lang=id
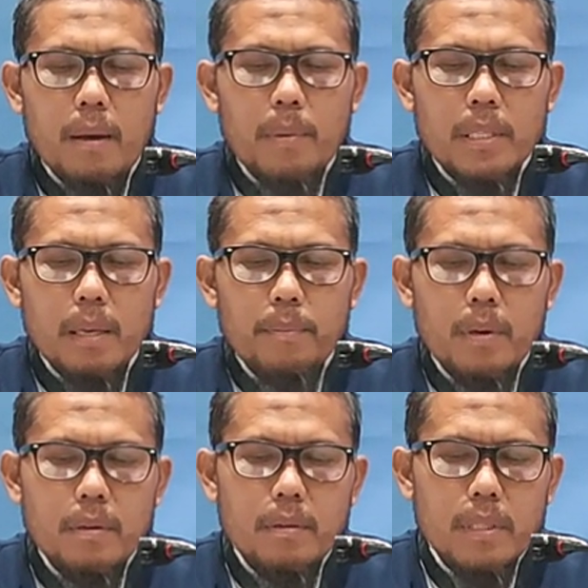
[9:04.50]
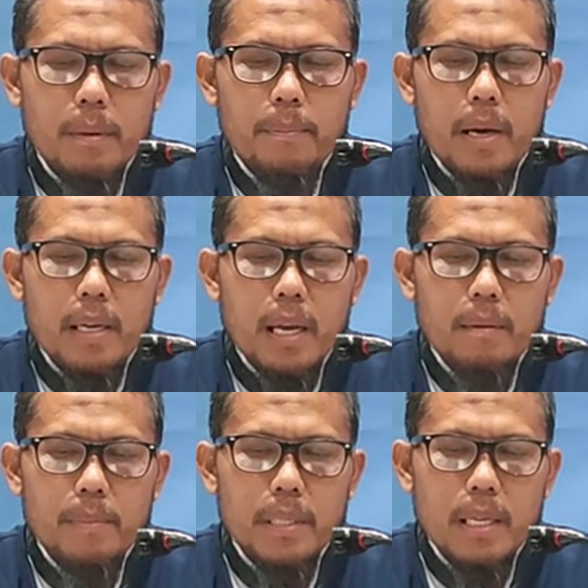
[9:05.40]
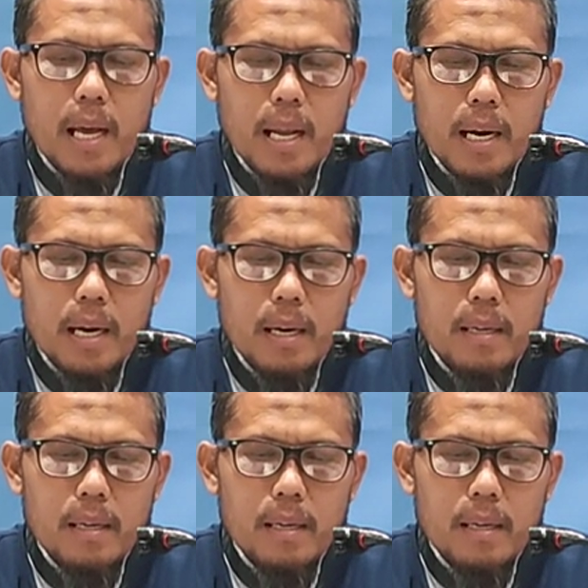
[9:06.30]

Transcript: Nah, meskipun sebagian besar